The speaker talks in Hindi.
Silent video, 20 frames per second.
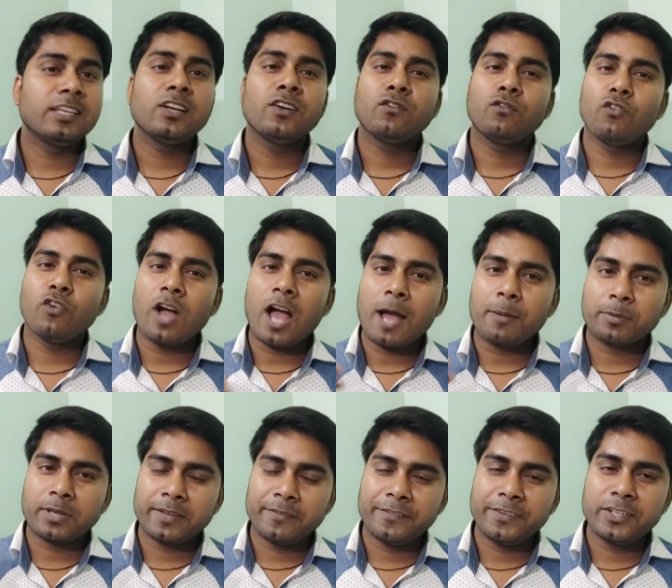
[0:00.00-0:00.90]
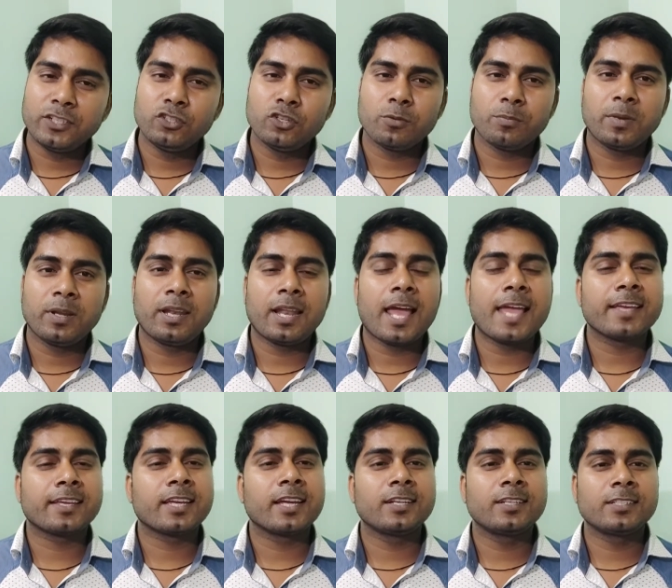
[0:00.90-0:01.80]
वो आपके वीडियो पे
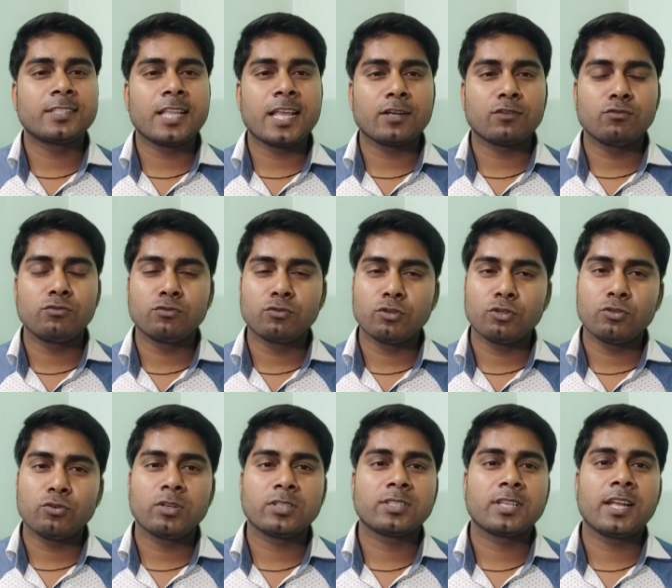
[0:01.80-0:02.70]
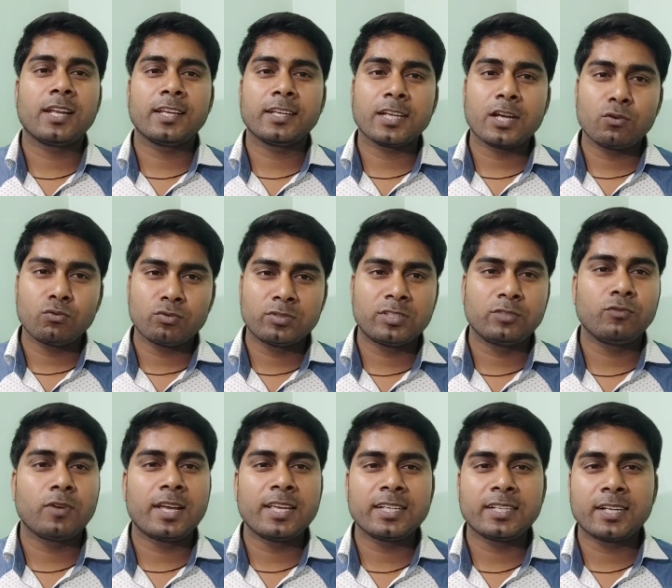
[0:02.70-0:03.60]
लाइक या डिसलाइक उनको जो अच्छा लगेगा
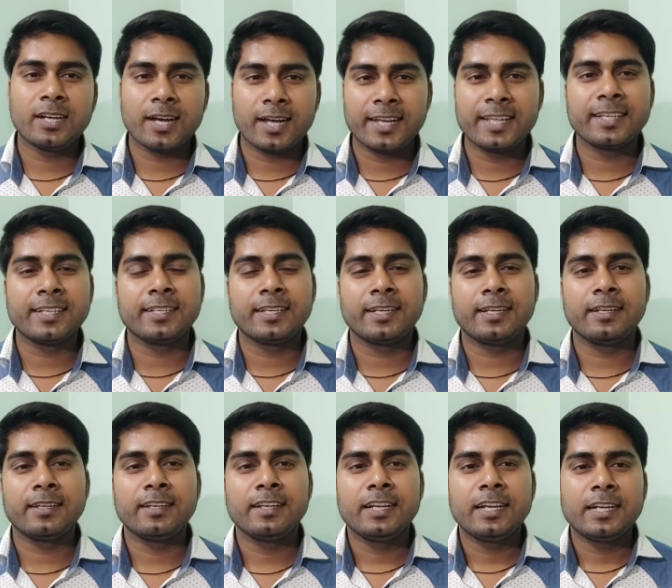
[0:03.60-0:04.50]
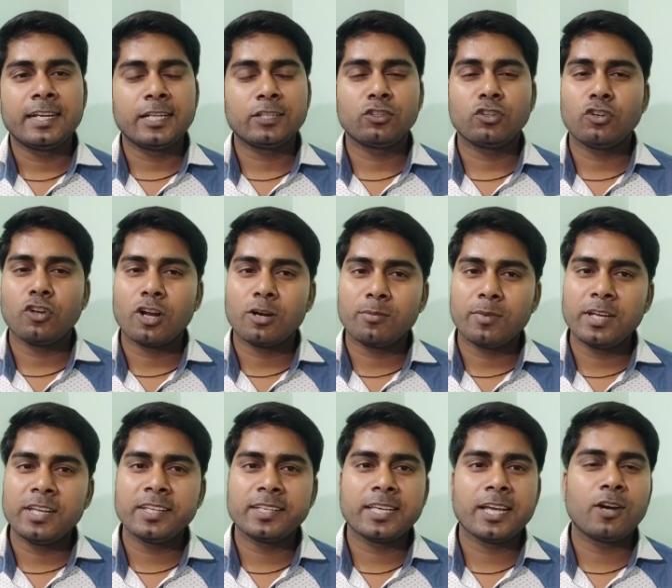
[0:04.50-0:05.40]
वही करेंगे नहीं तो
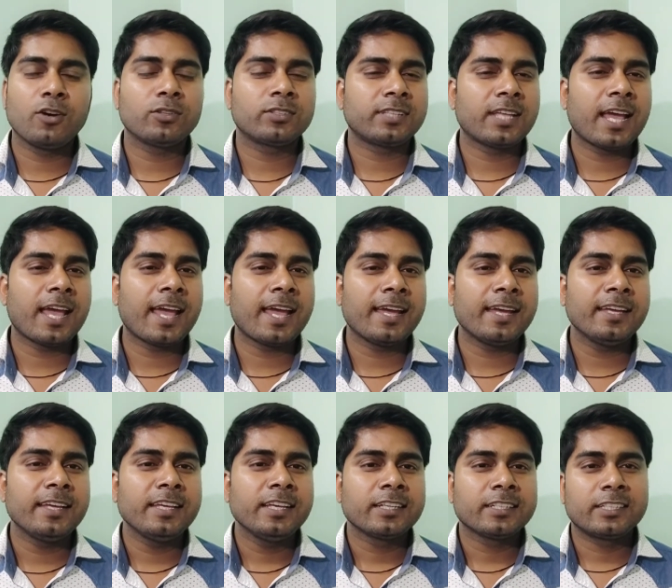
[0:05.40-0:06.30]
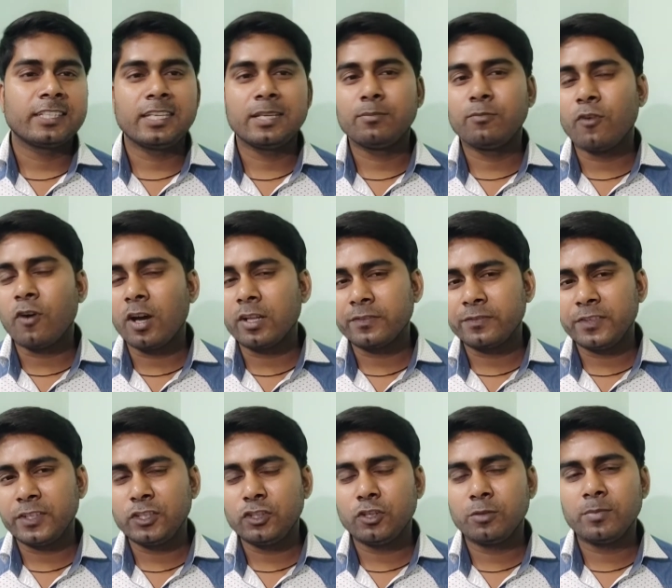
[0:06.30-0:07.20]
नॉर्मली क्या होता है कि बहुत
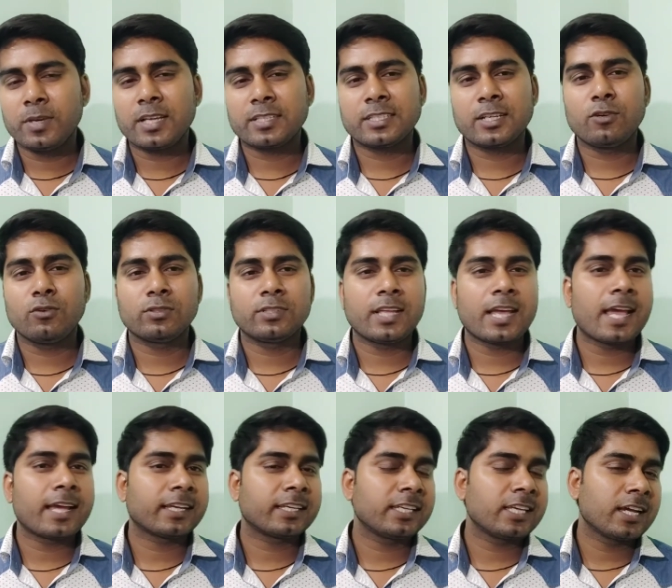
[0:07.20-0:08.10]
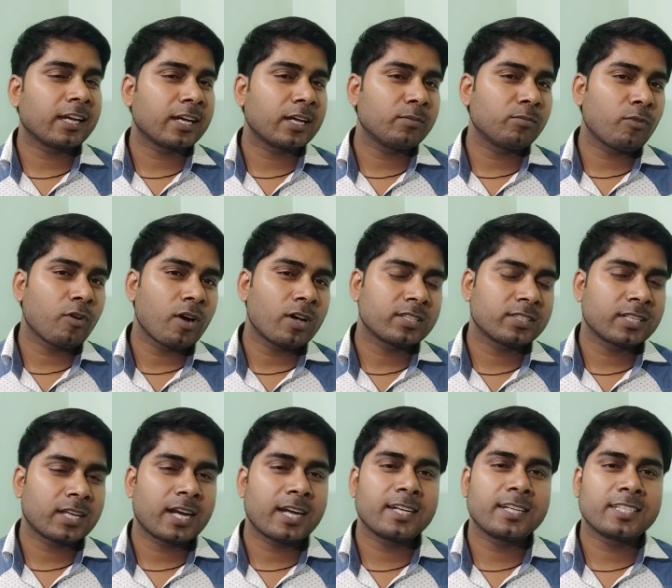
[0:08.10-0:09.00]
वीडियो में ऐसा होता है कि अगर बहुत
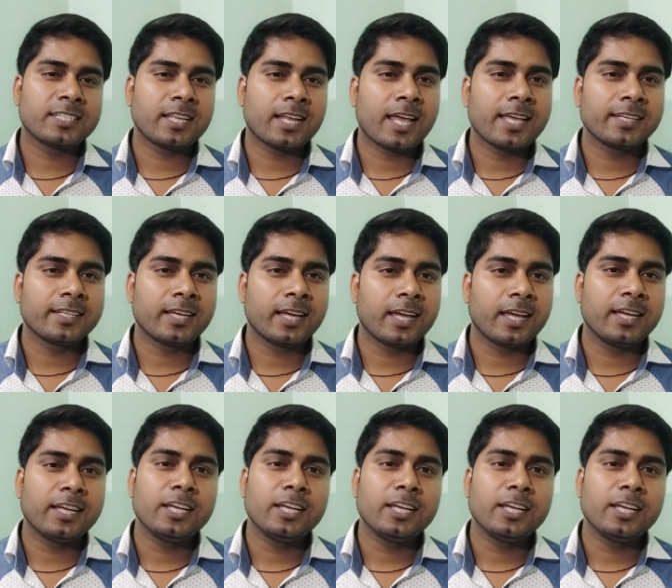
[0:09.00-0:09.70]
सारा डिसलाइक है